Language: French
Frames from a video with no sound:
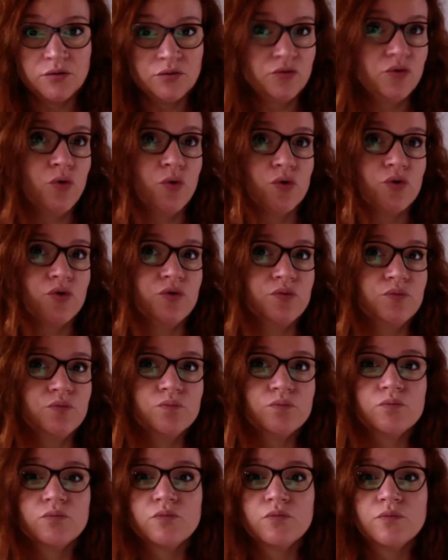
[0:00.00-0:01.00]
Donc,
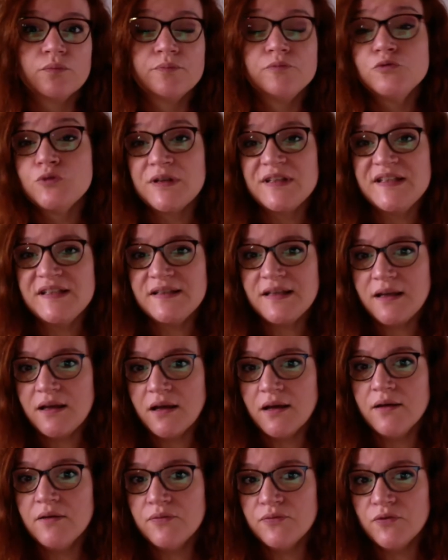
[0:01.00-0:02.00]
choisissez
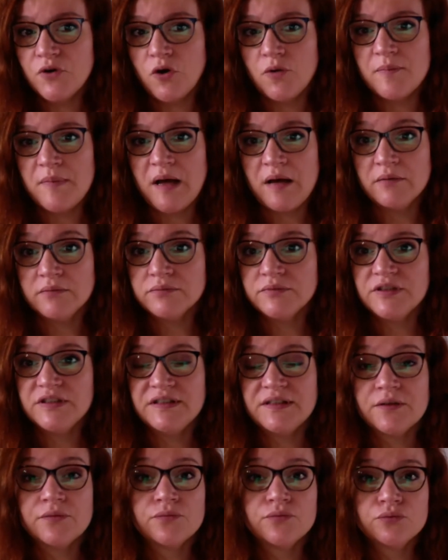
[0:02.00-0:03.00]
un format.
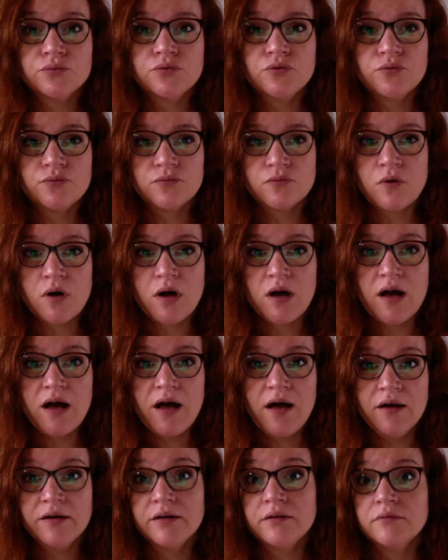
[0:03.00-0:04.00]
C'est à vous de
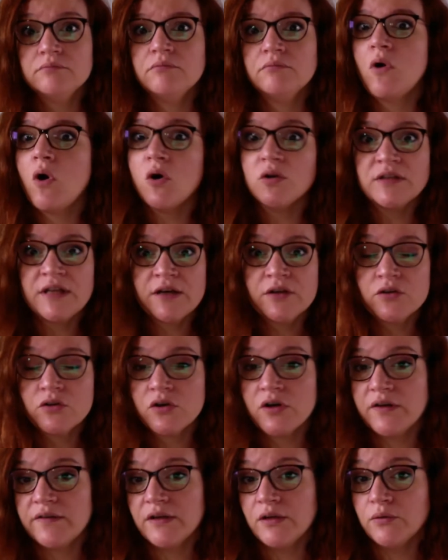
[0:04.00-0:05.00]
voir, en
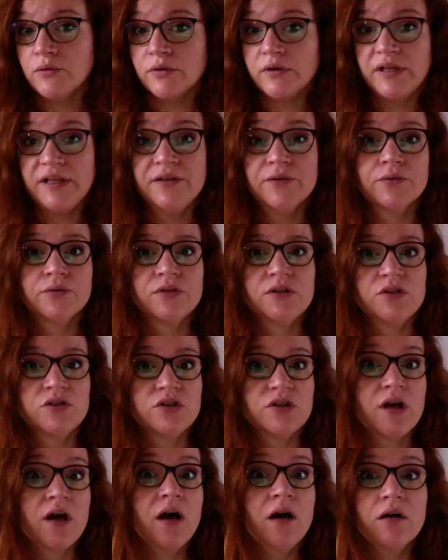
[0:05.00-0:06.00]
accord avec le client
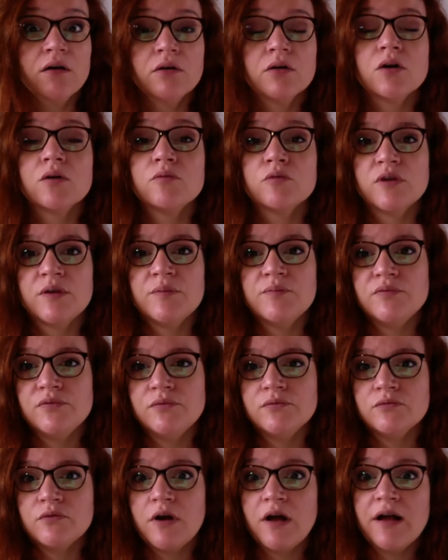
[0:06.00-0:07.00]
déjà, hein, comme on a pu
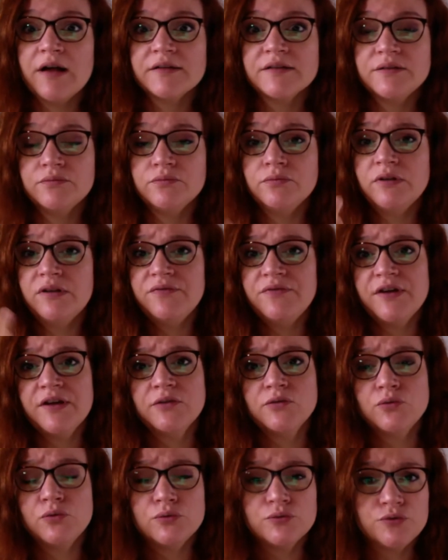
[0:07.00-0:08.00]
le voir, si vous voulez
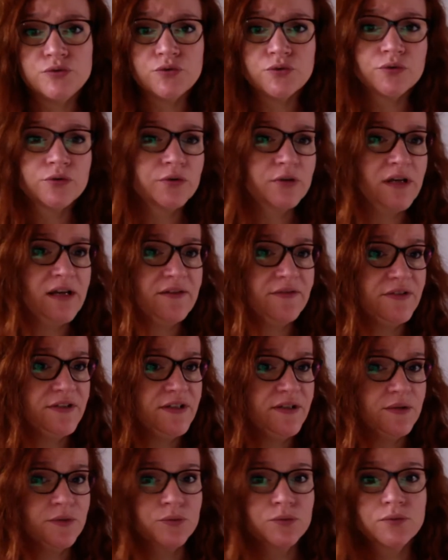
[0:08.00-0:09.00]
faire de l'audio, de la
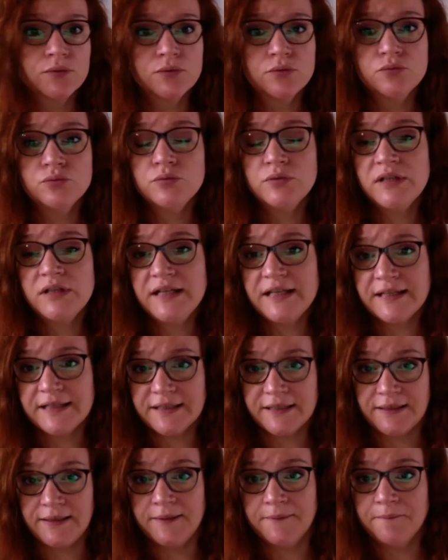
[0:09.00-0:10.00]
vidéo ou de
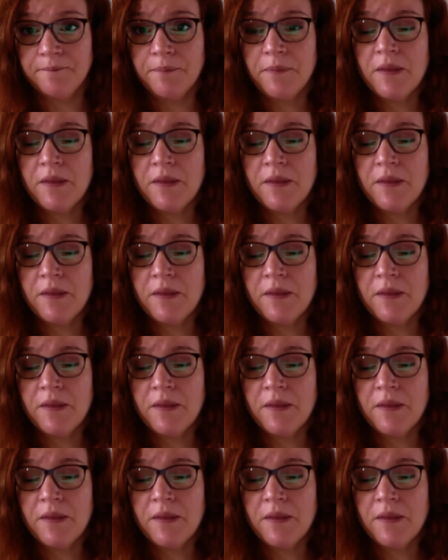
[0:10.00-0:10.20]
l'écrit.